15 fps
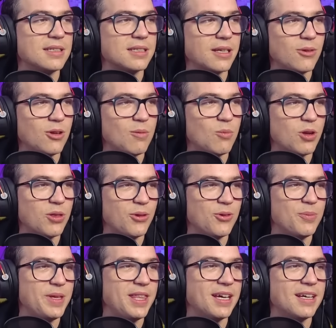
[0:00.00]
Desayuno, almuerzo,
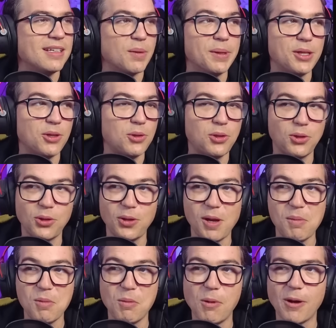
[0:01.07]
comida. Lo metido todo en
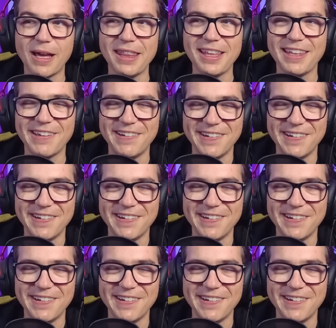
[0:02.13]
el mismo bocadillo.